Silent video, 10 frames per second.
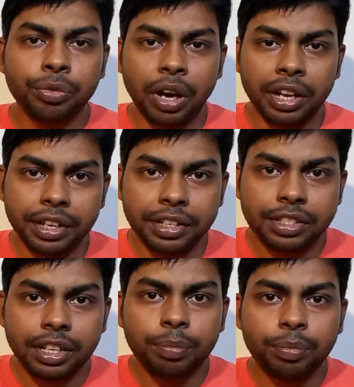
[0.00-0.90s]

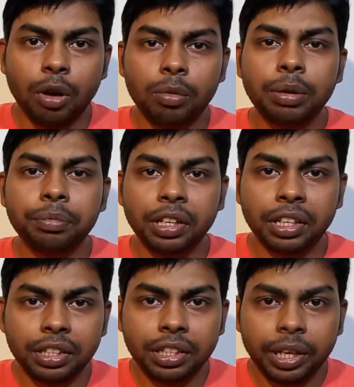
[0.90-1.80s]
फाइनेंशियल प्रॉब्लम
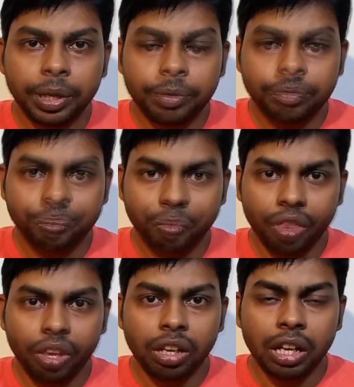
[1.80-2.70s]
नहीं है
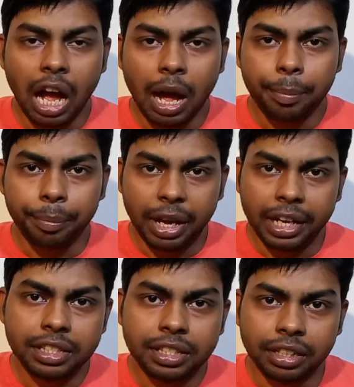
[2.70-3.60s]
आप
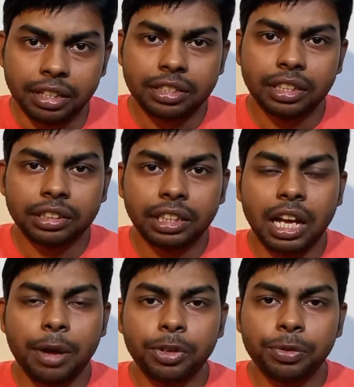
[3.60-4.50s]
मैनेज कर सकते हैं
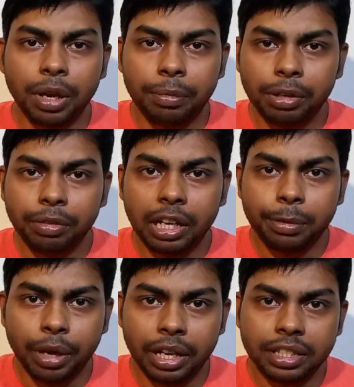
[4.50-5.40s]
आपकी फैमिली वाले
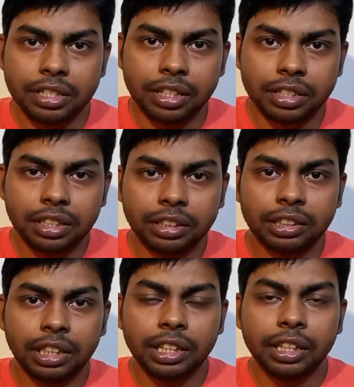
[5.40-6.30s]
मैनेज कर
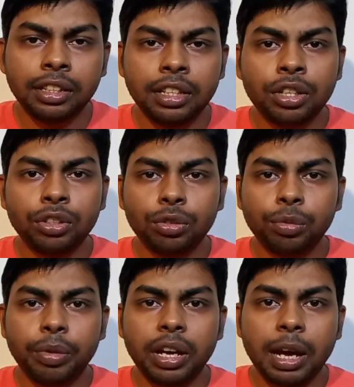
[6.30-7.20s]
सकते हैं तो
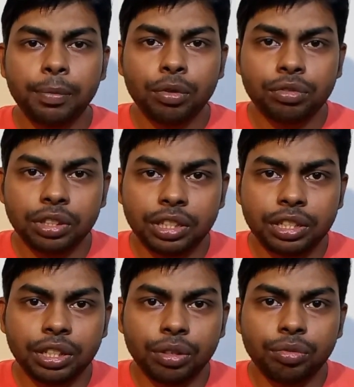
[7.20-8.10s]
मैं आपको
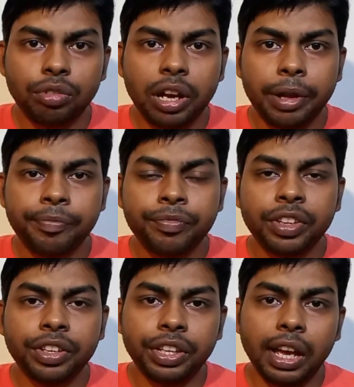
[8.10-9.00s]
सजेस्ट करूँगा
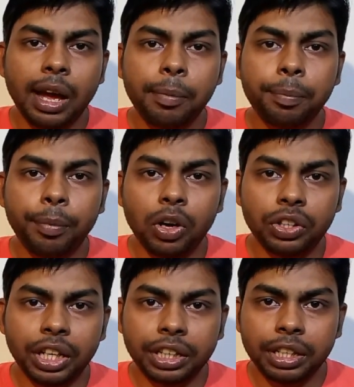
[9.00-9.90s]
कि आप
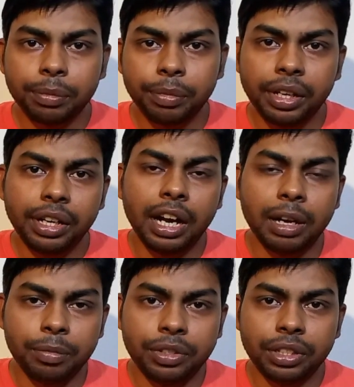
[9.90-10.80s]
पॉलिटेक्निक में
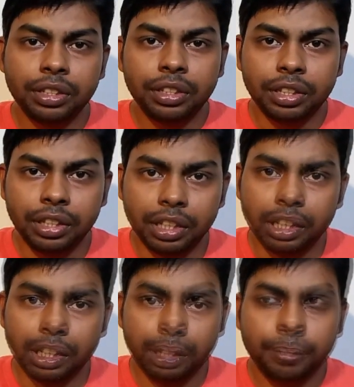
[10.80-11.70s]
एडमिशन ले
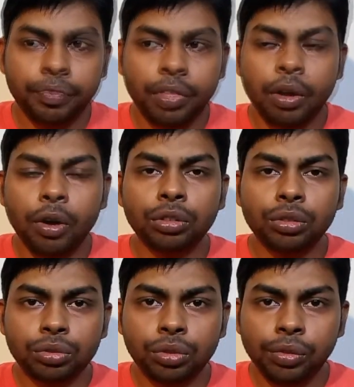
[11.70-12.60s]
लें और
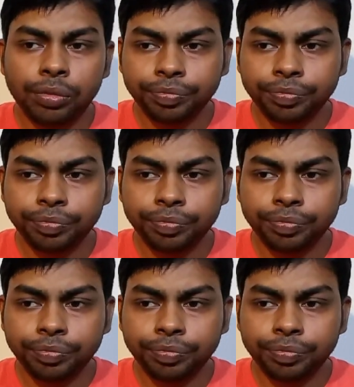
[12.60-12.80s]
दोस्तों